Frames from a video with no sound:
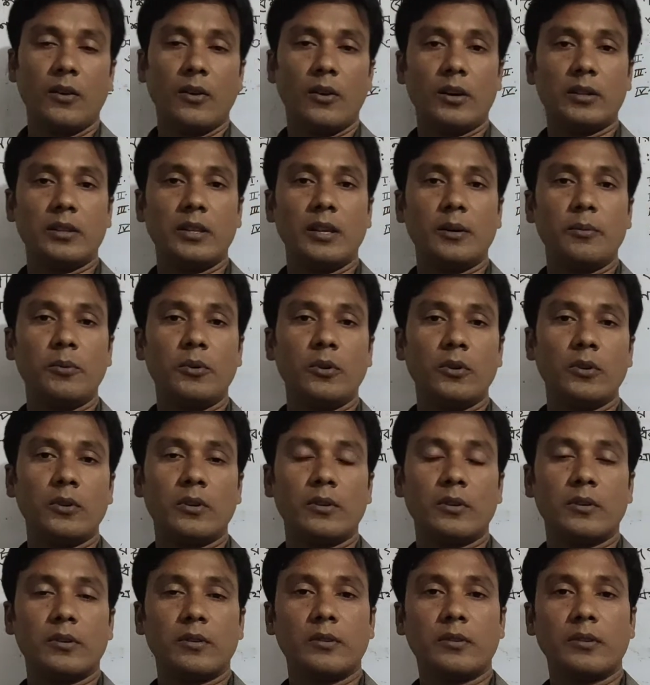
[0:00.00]
অধ্যাপক
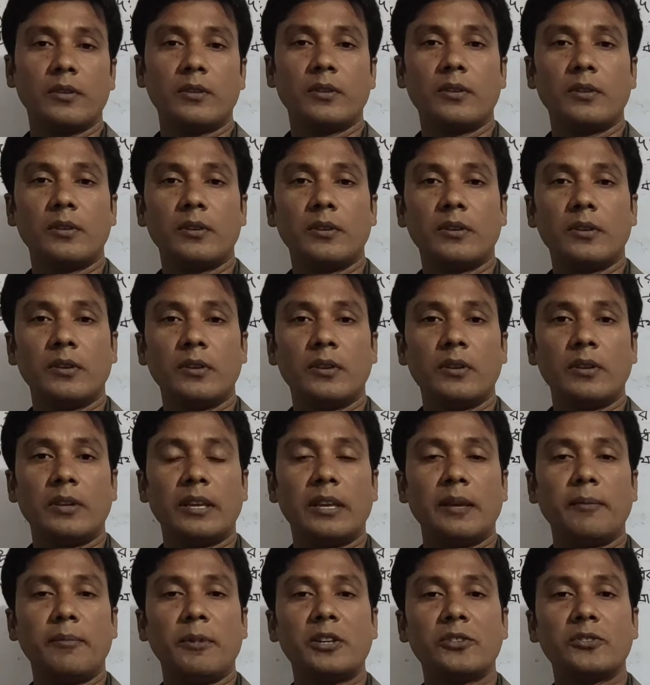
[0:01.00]

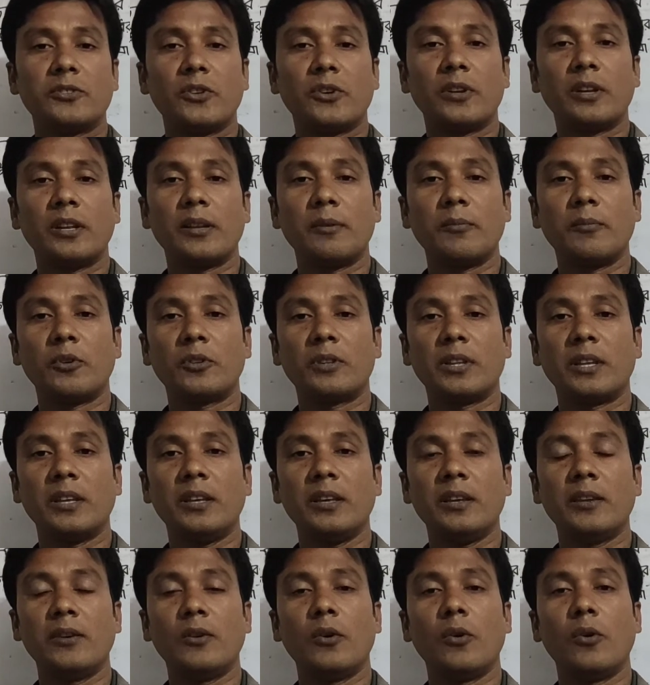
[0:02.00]
এমারসনের মতে
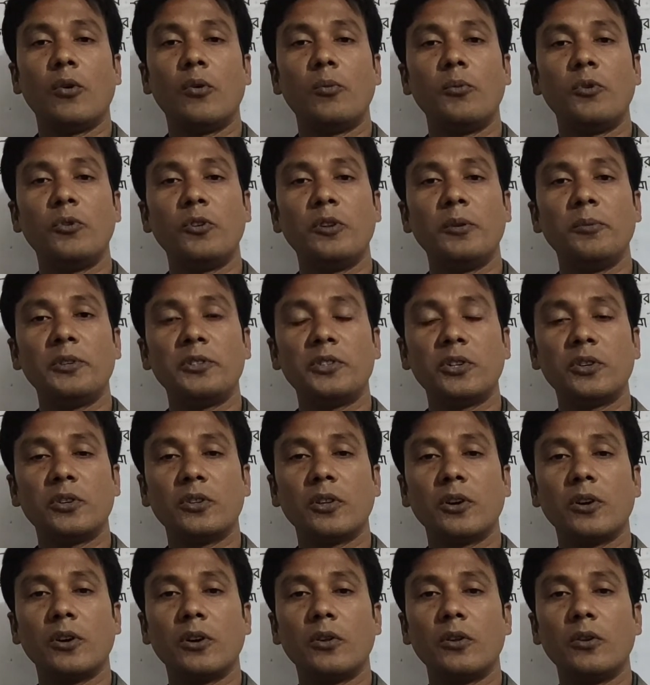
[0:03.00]

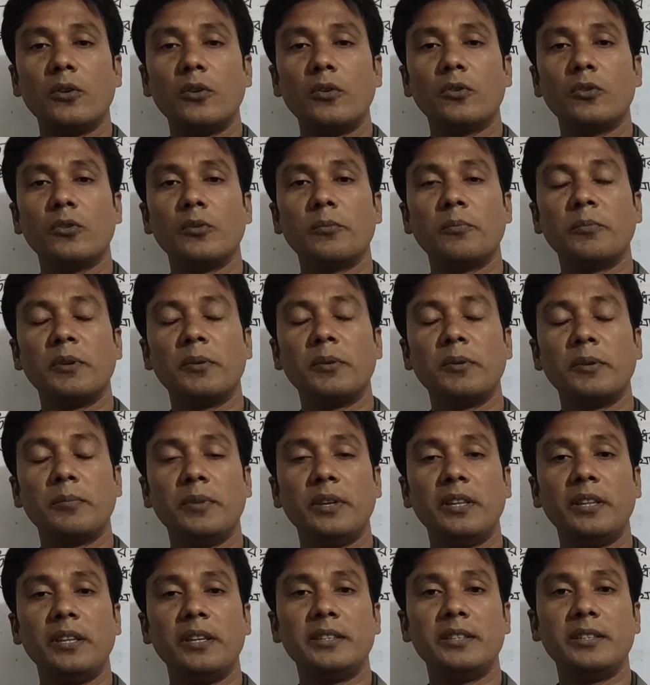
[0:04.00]
ঔপনিবেশিকতা হলো কোনো
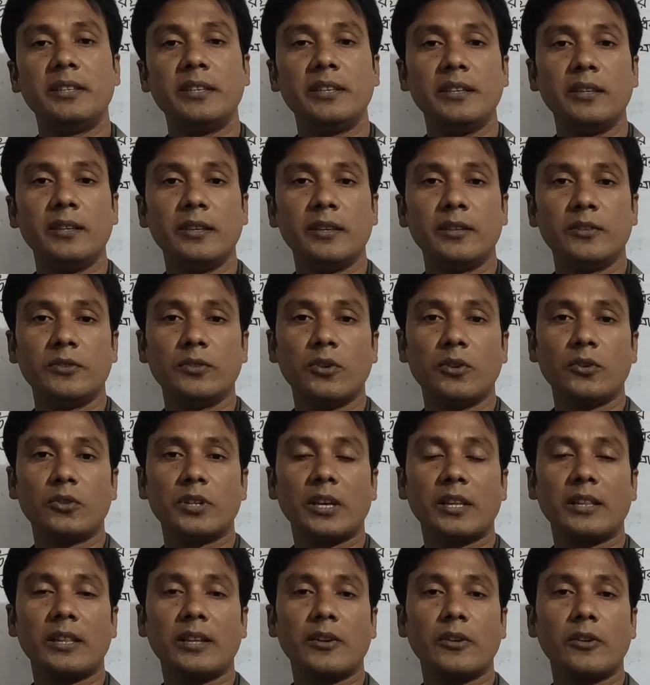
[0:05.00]
বিদেশি
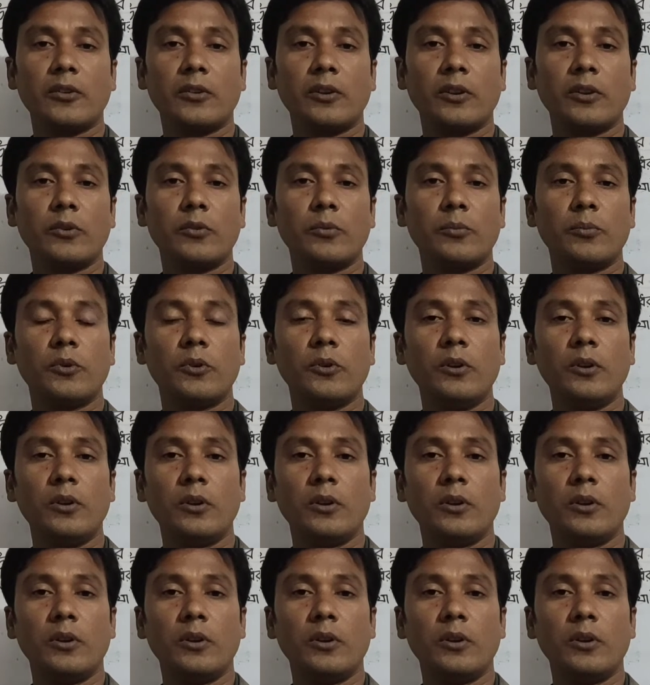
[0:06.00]
জনসাধারণের উপর